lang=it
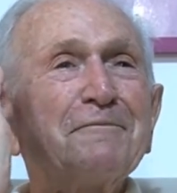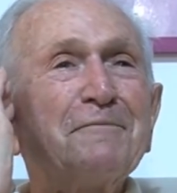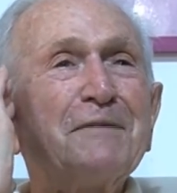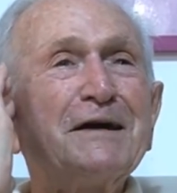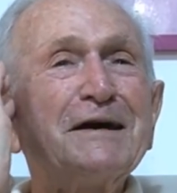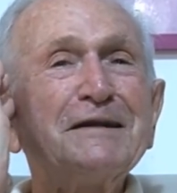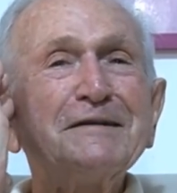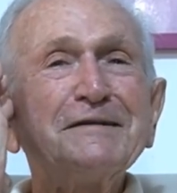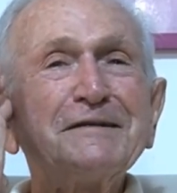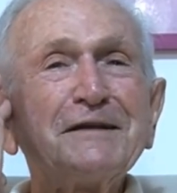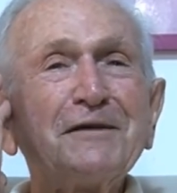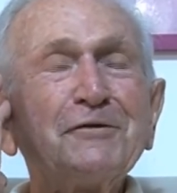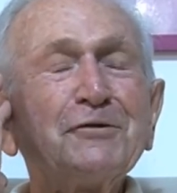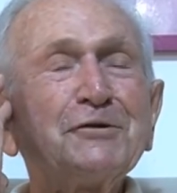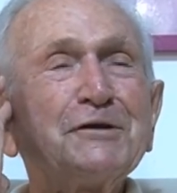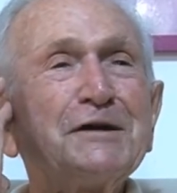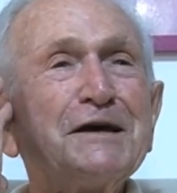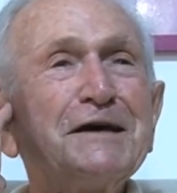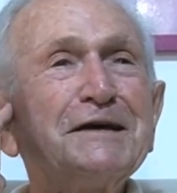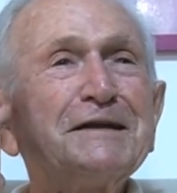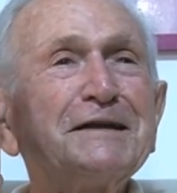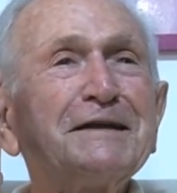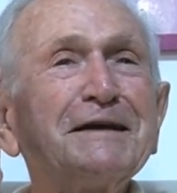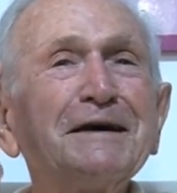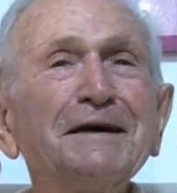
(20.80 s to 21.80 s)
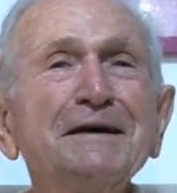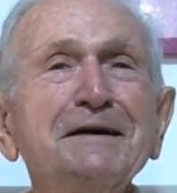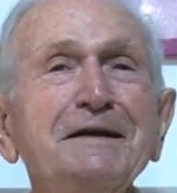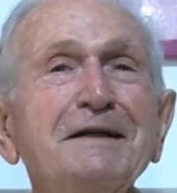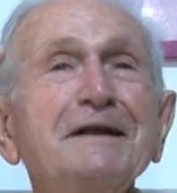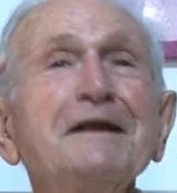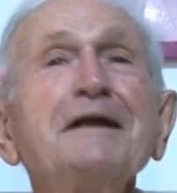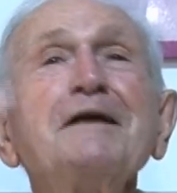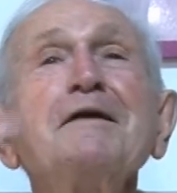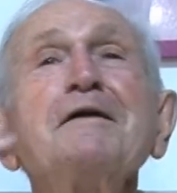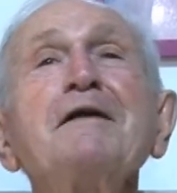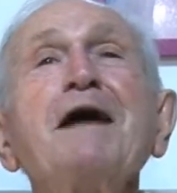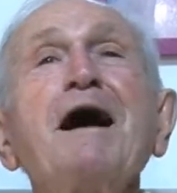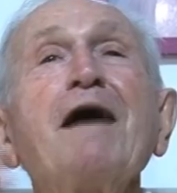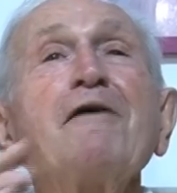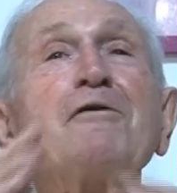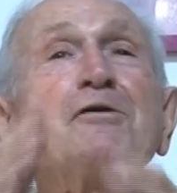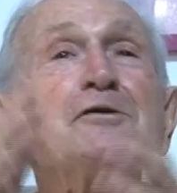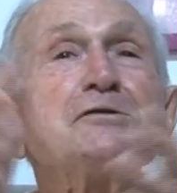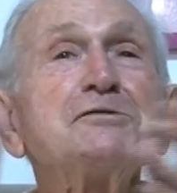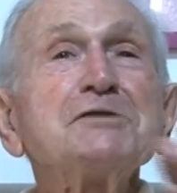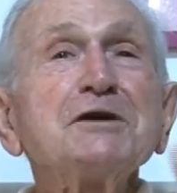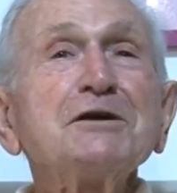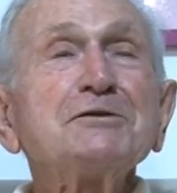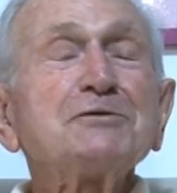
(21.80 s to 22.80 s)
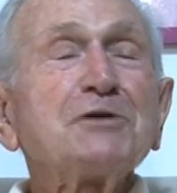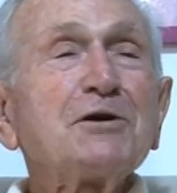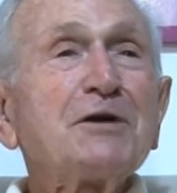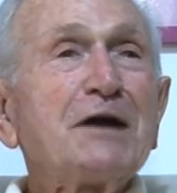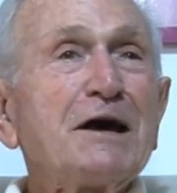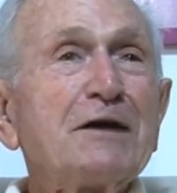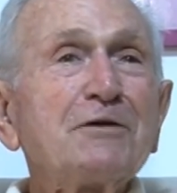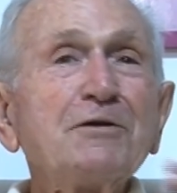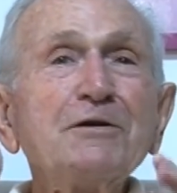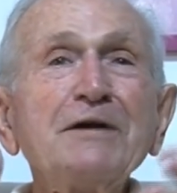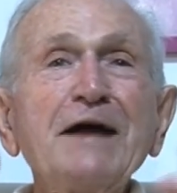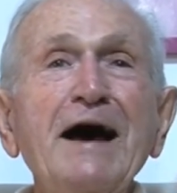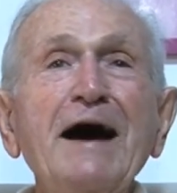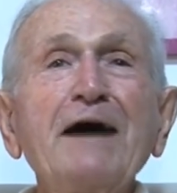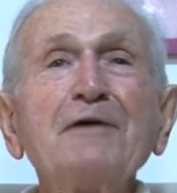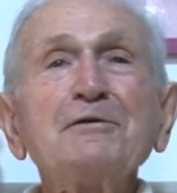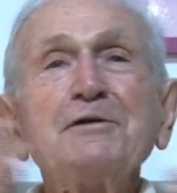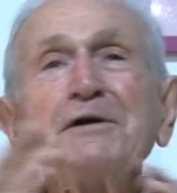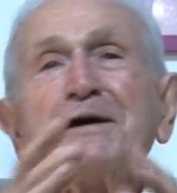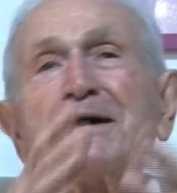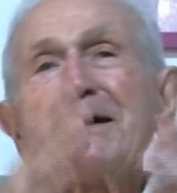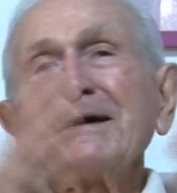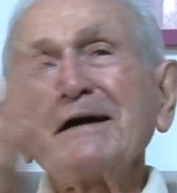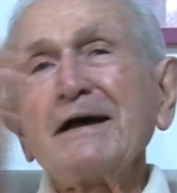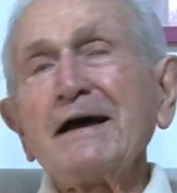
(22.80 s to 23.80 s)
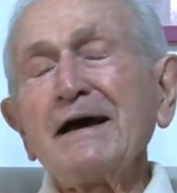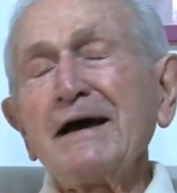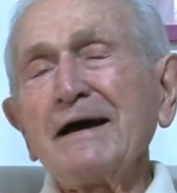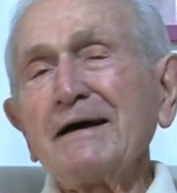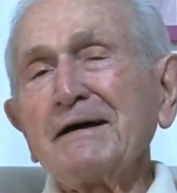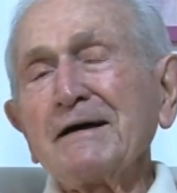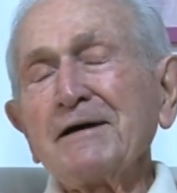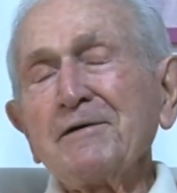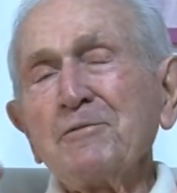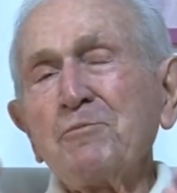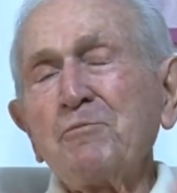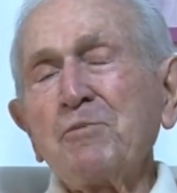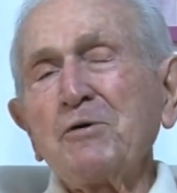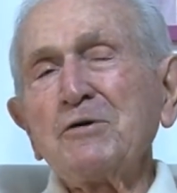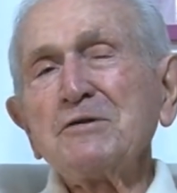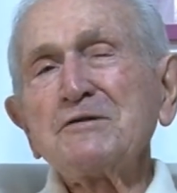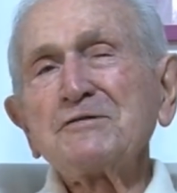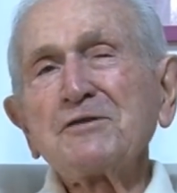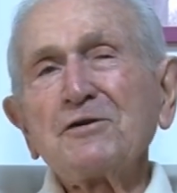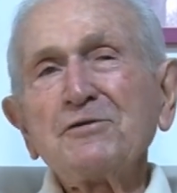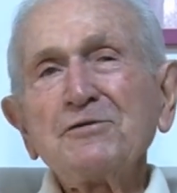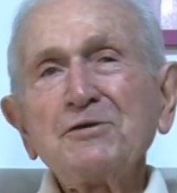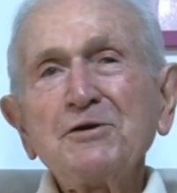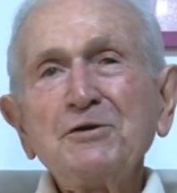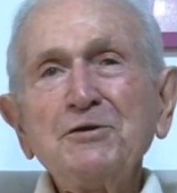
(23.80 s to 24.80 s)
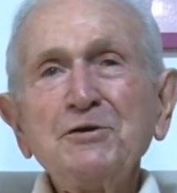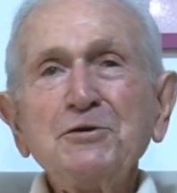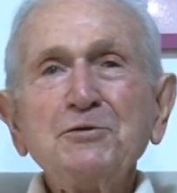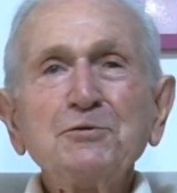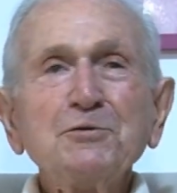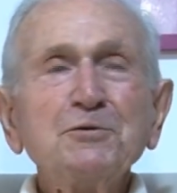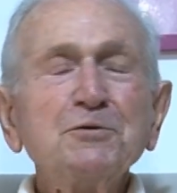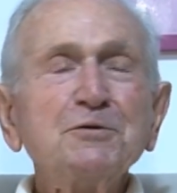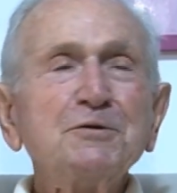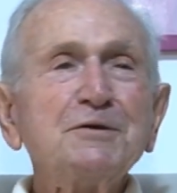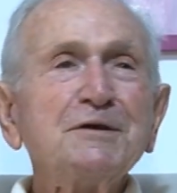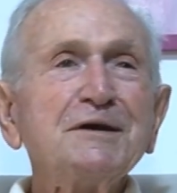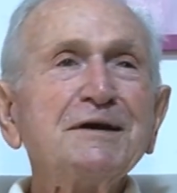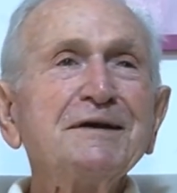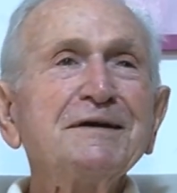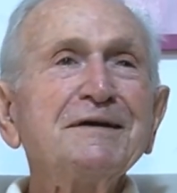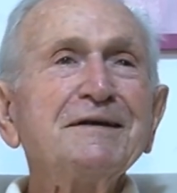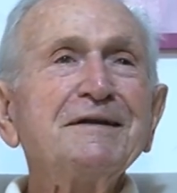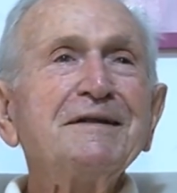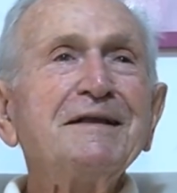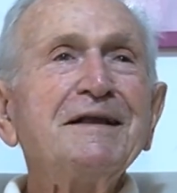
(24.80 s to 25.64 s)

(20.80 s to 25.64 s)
mezza otite, avevo scelto l'aeronautica che è anche un po' il sogno di tutti.